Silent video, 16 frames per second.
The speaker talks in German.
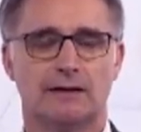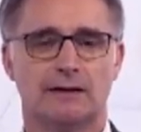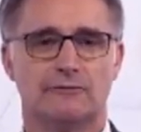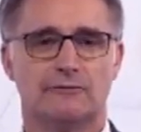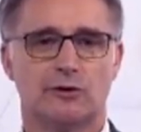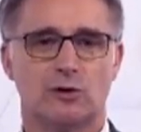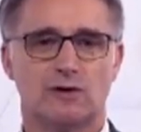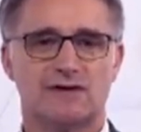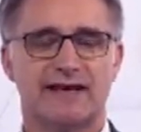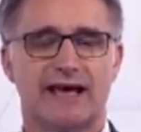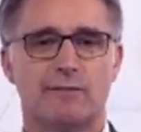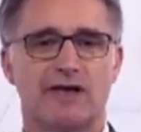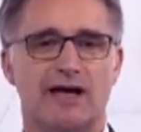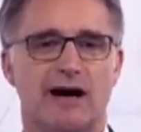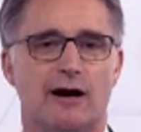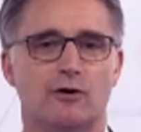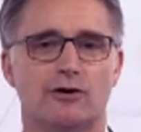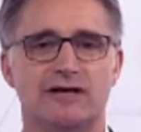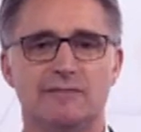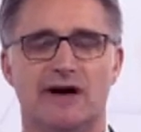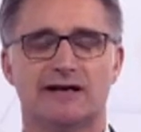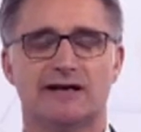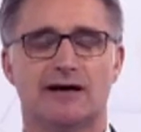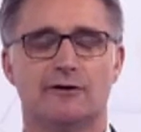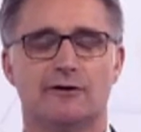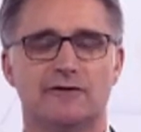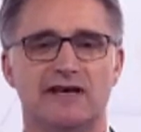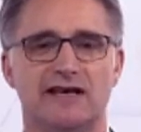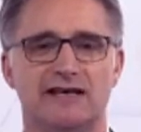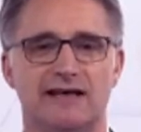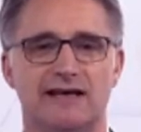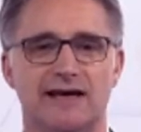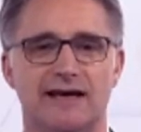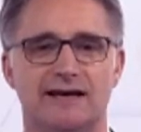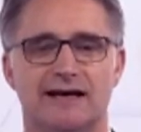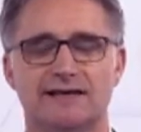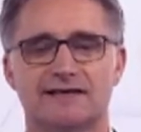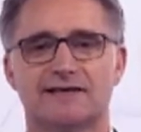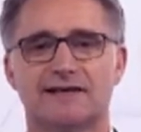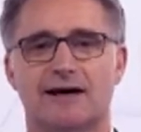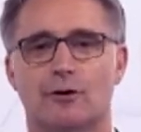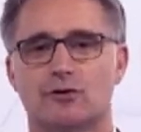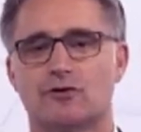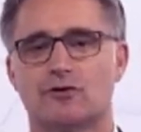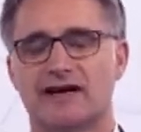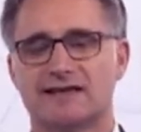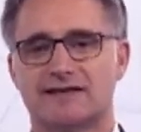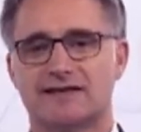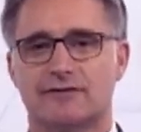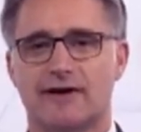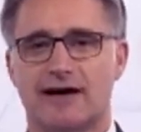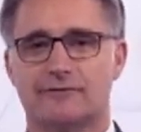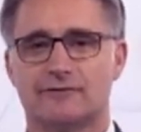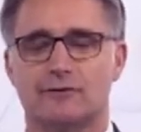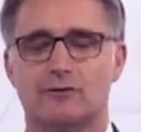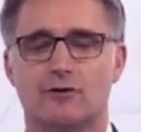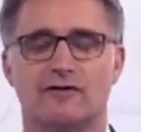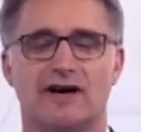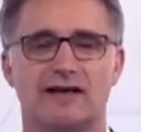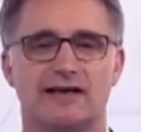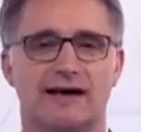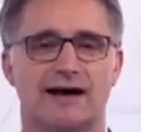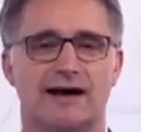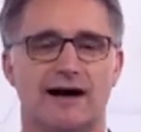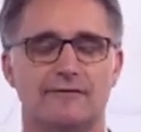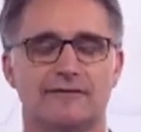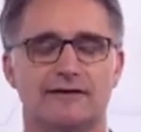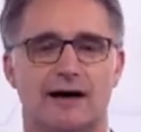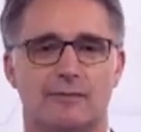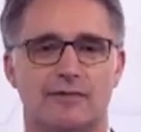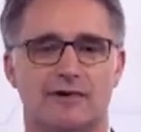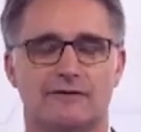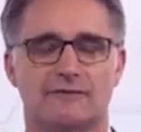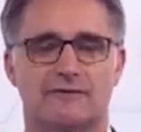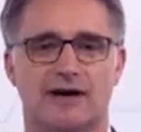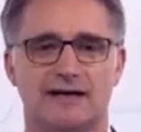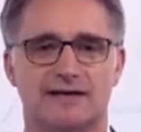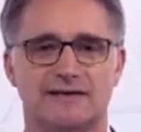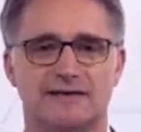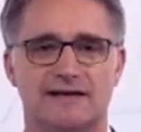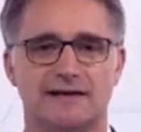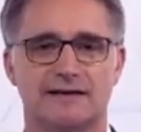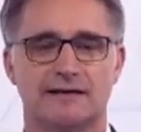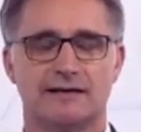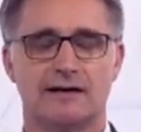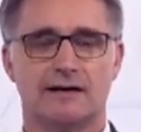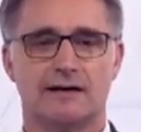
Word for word: Von uns käme ja auch niemand auf die Idee, ein ganzes Auto wegzuwerfen, nur weil die Reifen abgefahren sind.